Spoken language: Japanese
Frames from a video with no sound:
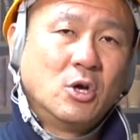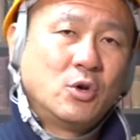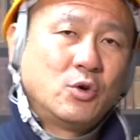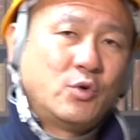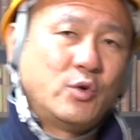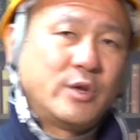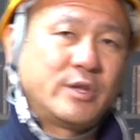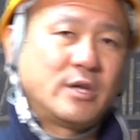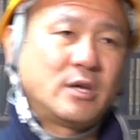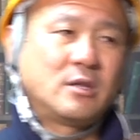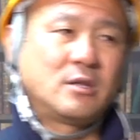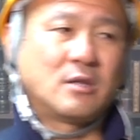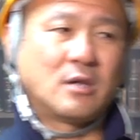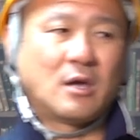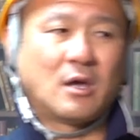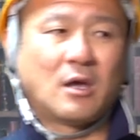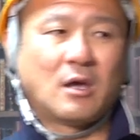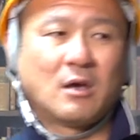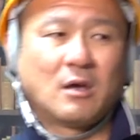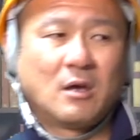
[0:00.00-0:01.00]
増えてき
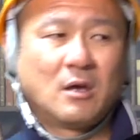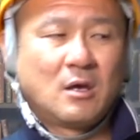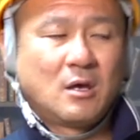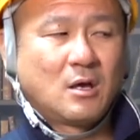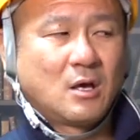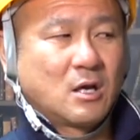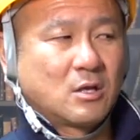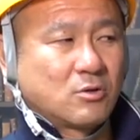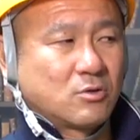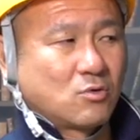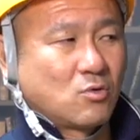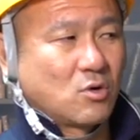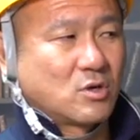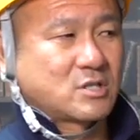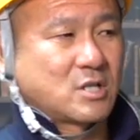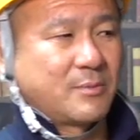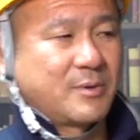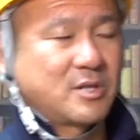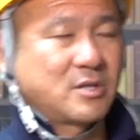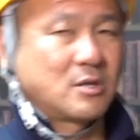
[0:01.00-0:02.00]
て、あの動画
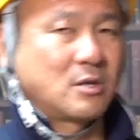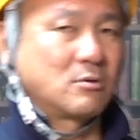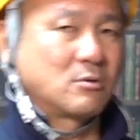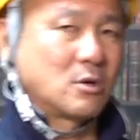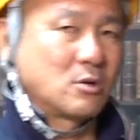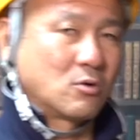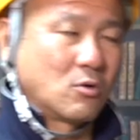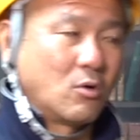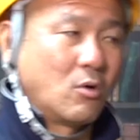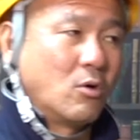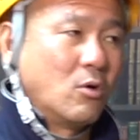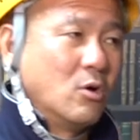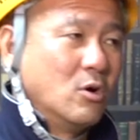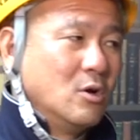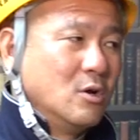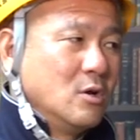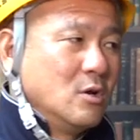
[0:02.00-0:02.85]
喋ってるけど、